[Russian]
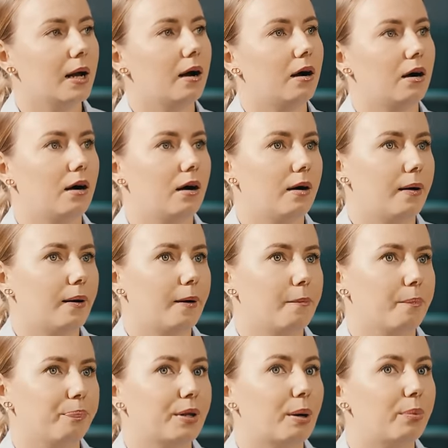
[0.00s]
А,
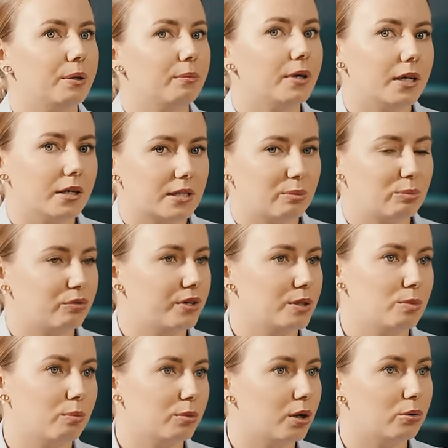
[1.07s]
например, если мы
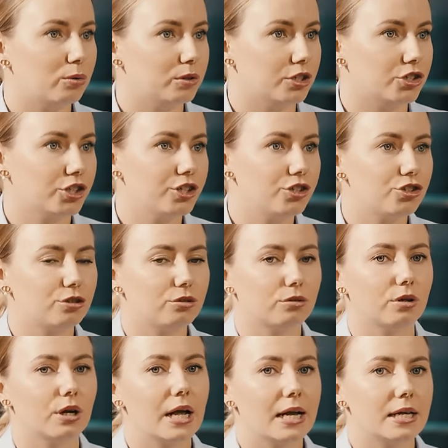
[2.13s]
возьмем какую-то
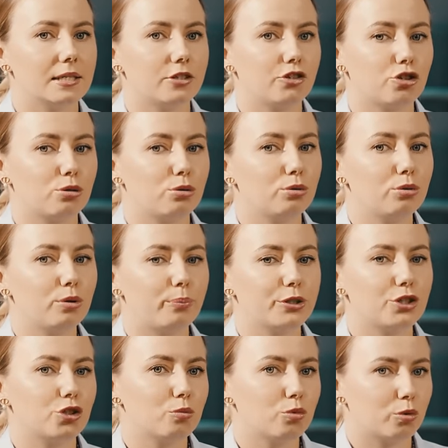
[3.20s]
женщину, зачастую
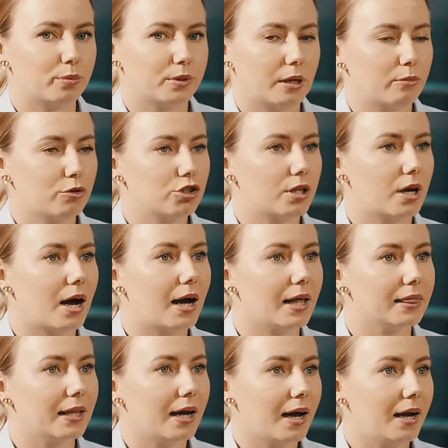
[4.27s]
почему? Потому что
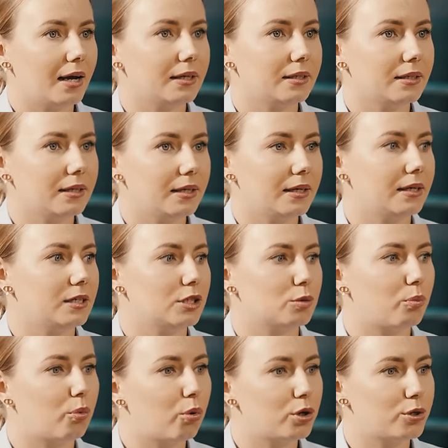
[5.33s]
она не
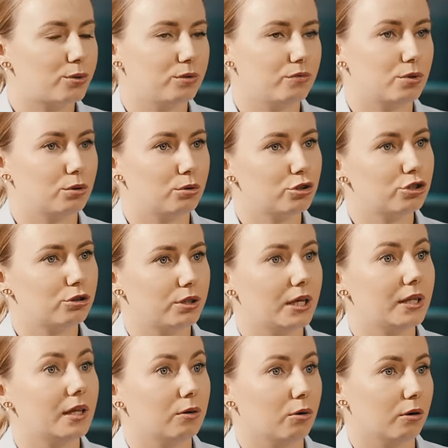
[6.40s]
использует все то, что
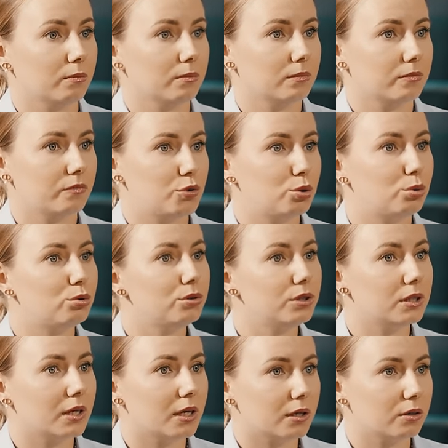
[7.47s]
ей дано всю ту
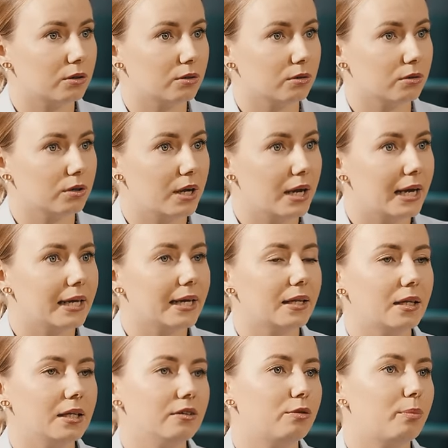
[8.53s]
энергию, и
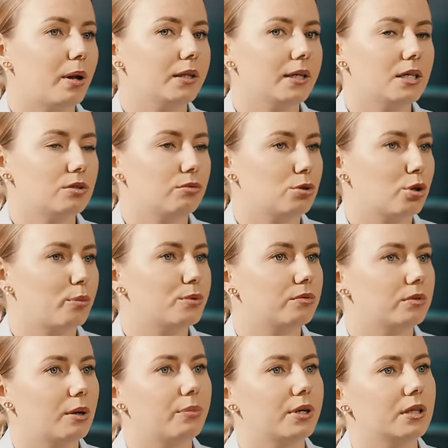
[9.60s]
она не выполняет свое
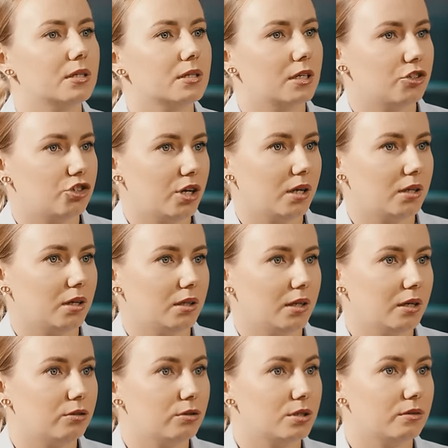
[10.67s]
собственное предназначение,
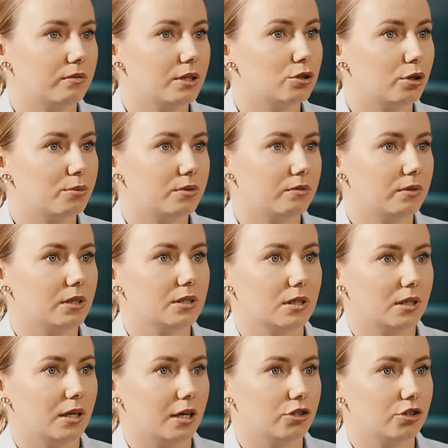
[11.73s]
да, то есть свои собственные
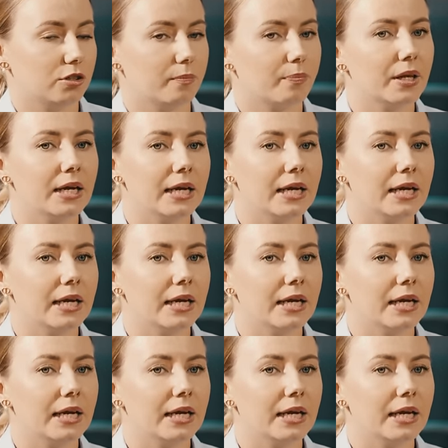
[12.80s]
задачи.